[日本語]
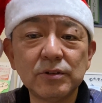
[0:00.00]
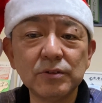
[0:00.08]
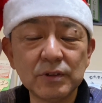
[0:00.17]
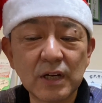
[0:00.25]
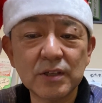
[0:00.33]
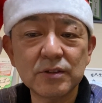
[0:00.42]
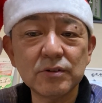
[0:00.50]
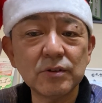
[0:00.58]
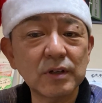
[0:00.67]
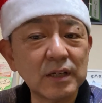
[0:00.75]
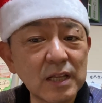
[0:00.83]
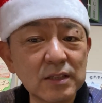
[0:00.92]
注意が必
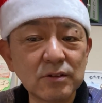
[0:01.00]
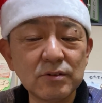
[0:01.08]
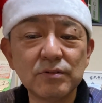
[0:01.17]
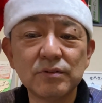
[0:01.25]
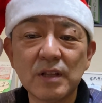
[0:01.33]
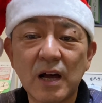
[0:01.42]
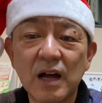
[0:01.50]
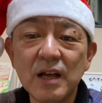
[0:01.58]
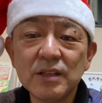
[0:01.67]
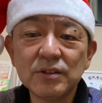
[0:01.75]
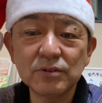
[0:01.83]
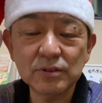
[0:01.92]
要かなというふうな
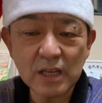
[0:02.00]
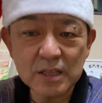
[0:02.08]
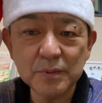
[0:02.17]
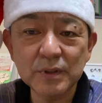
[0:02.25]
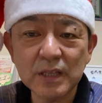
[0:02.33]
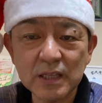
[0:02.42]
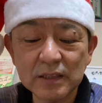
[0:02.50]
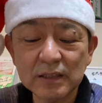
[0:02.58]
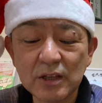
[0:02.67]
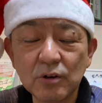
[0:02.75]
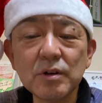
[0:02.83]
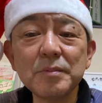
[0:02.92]
状態にもなっ
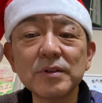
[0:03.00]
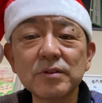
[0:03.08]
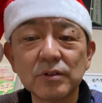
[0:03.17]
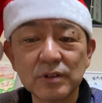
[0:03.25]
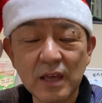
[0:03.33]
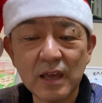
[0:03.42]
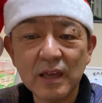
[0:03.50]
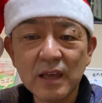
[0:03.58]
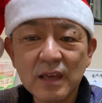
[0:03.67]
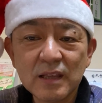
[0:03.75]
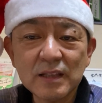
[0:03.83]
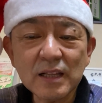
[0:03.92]
ておりますので、
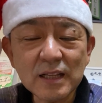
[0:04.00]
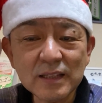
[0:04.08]
ただ